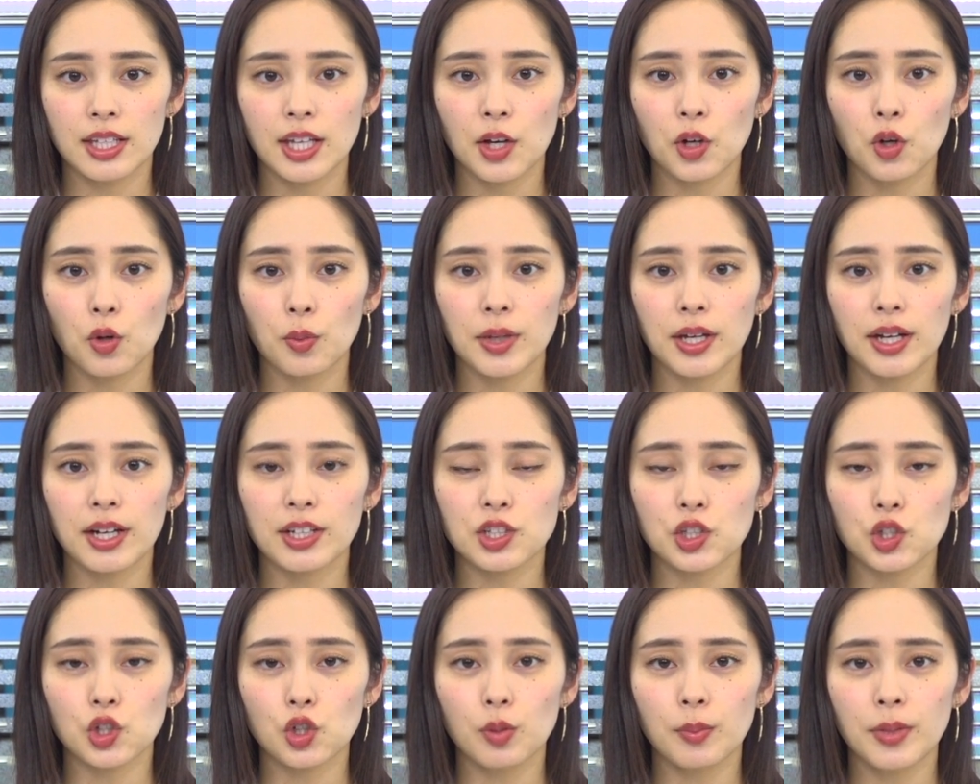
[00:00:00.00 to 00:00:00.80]
冷え込み
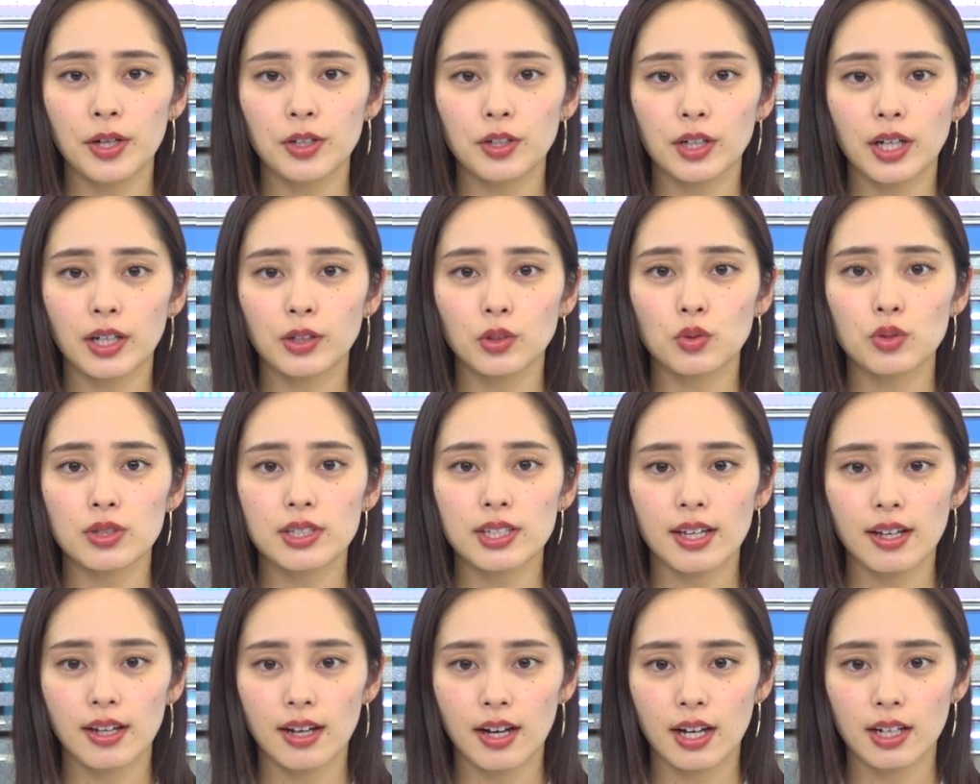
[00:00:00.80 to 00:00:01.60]
が強まる可能
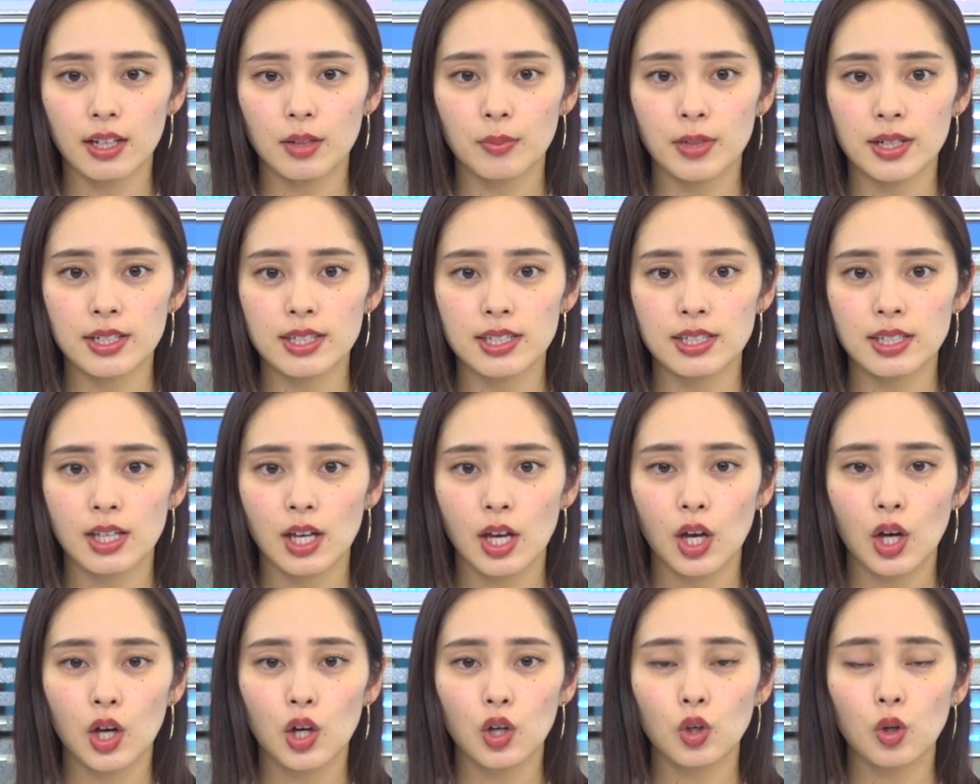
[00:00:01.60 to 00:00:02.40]
性があります
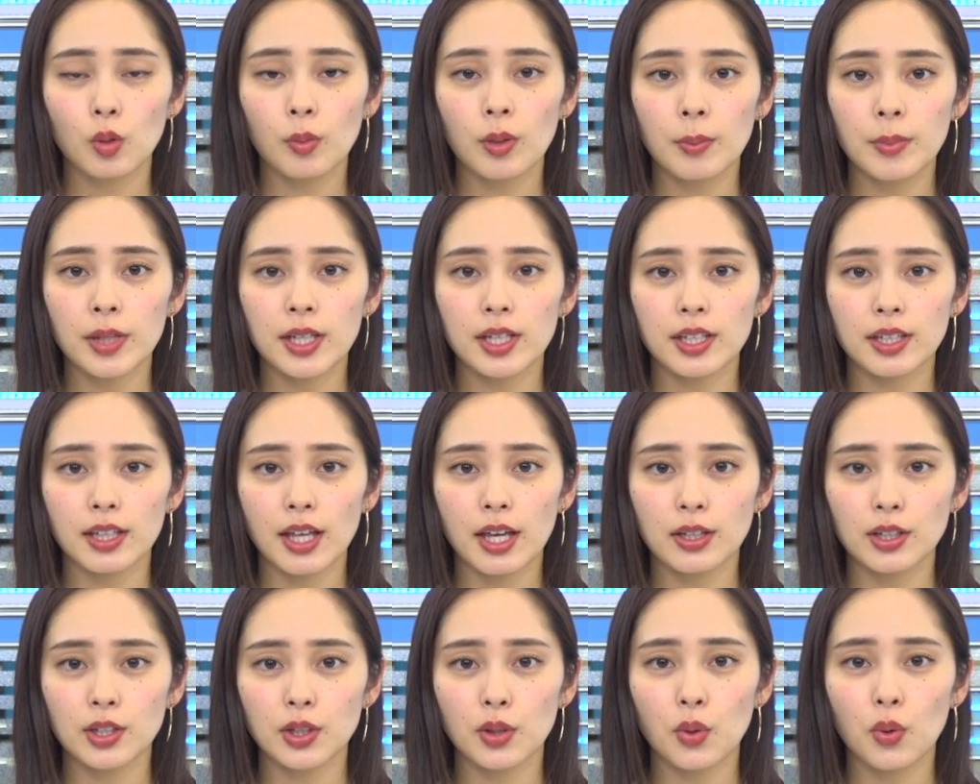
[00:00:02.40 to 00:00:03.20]
こまめに
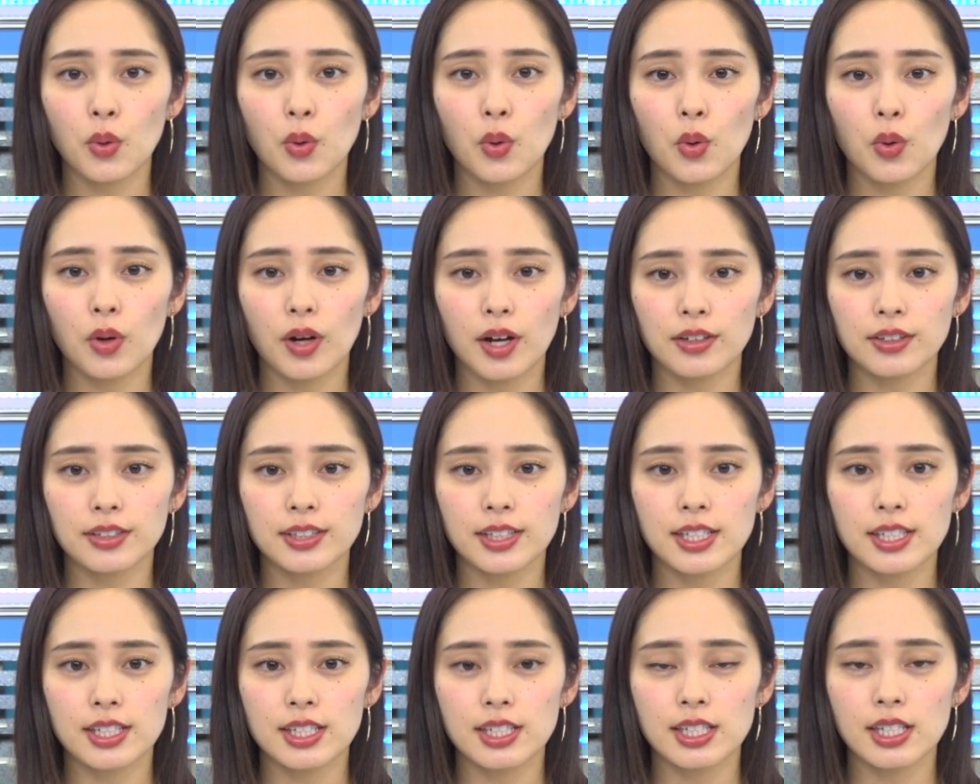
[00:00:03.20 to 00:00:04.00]
天気予報を
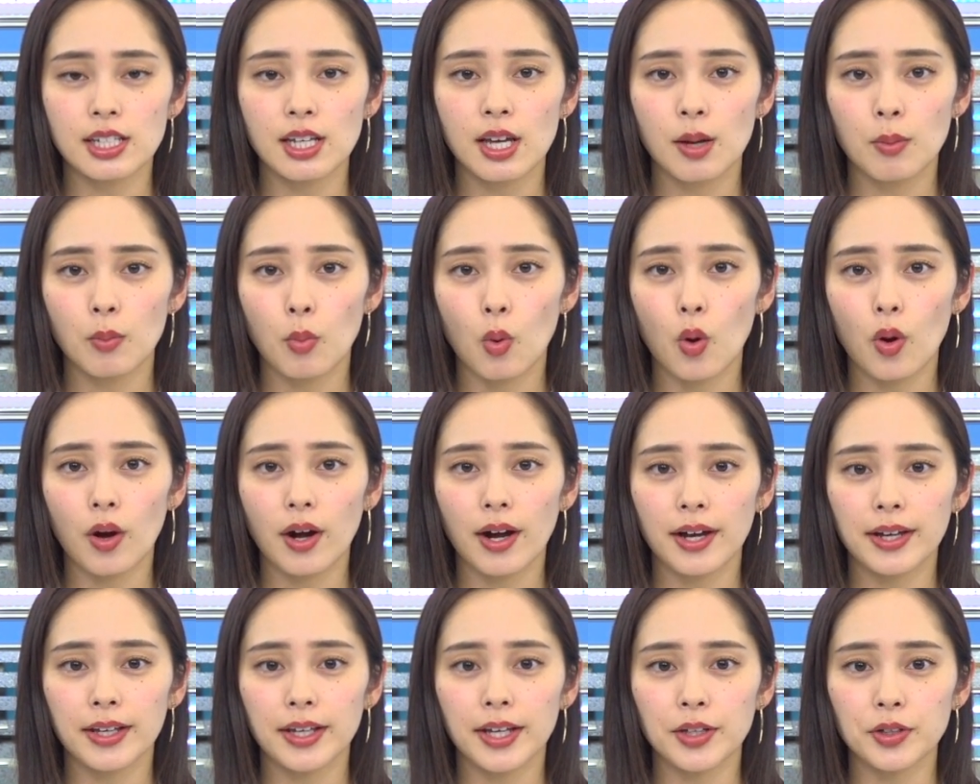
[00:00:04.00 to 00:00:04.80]
確認し防寒